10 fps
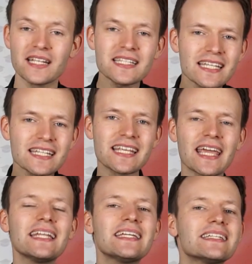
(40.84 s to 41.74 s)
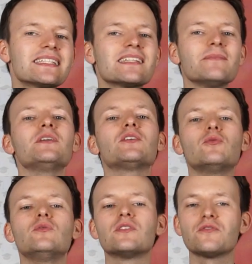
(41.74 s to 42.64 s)
Und das ist tatsächlich eine ziemlich
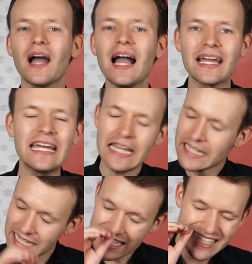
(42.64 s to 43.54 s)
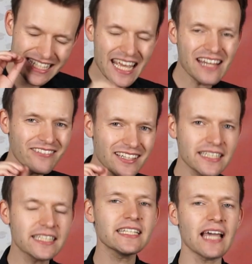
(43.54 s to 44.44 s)
gute Frage, denn es zählt
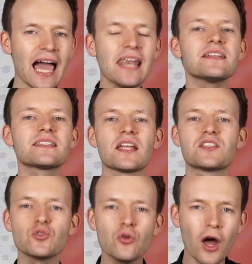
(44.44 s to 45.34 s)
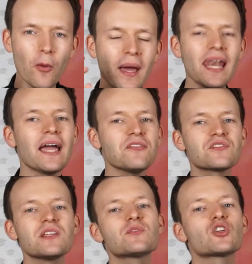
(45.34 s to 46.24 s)
wirklich nicht alles dazu und auch bei
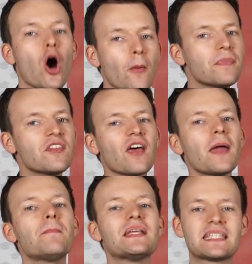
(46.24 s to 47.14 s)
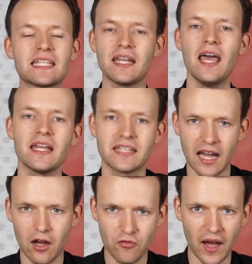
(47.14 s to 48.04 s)
Livestreams kommt es ein bisschen
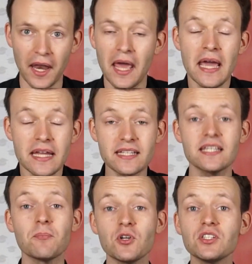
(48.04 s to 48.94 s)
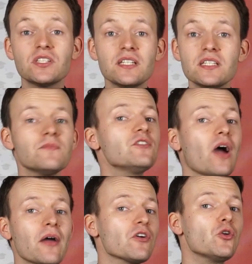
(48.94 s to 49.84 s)
darauf an. Deshalb möchte ich dir in diesem
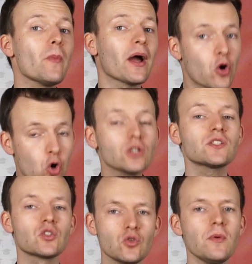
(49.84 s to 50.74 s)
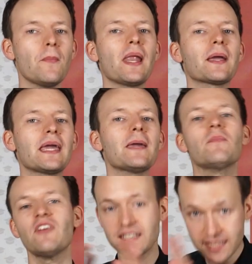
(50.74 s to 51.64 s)
Video einfach nur mal kurz einen Überblick
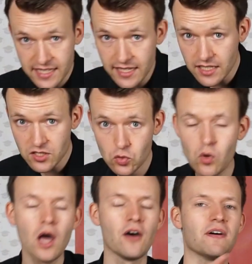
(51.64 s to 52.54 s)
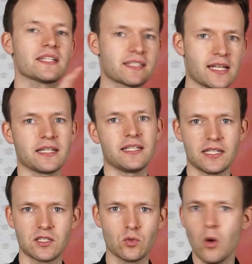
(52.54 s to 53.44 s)
geben, was zählt dazu, was zählt nicht
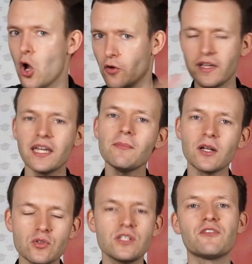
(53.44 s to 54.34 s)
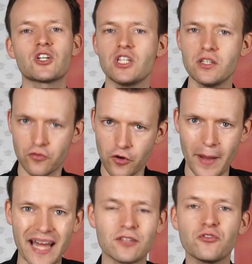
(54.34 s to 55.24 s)
dazu. Und wir gehen mal durch die verschiedenen
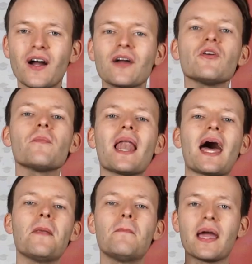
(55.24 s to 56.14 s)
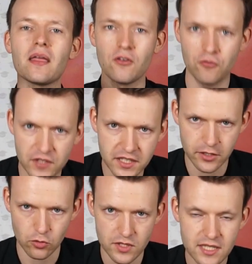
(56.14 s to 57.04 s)
Formate. Fangen wir mal an bei
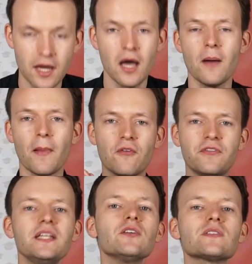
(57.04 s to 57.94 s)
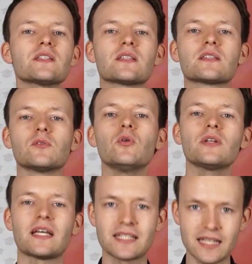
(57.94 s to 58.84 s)
Videos. Bei Videos ist es
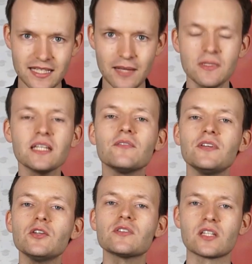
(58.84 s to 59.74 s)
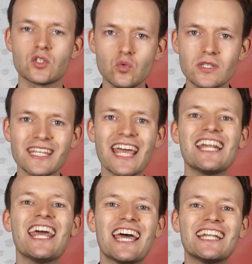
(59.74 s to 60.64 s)
so, dass sämtliche Videos dazu
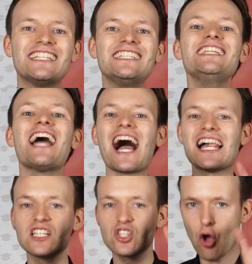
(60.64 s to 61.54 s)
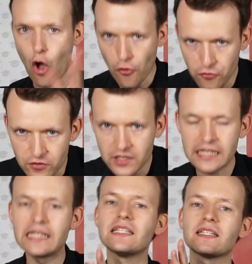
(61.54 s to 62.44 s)
zählen, die als
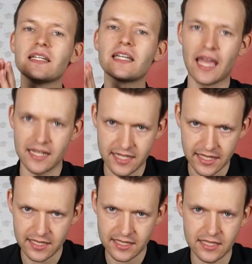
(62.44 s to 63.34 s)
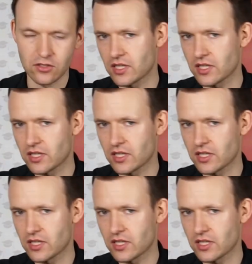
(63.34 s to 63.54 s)
öffentlich gekennzeichnet sind.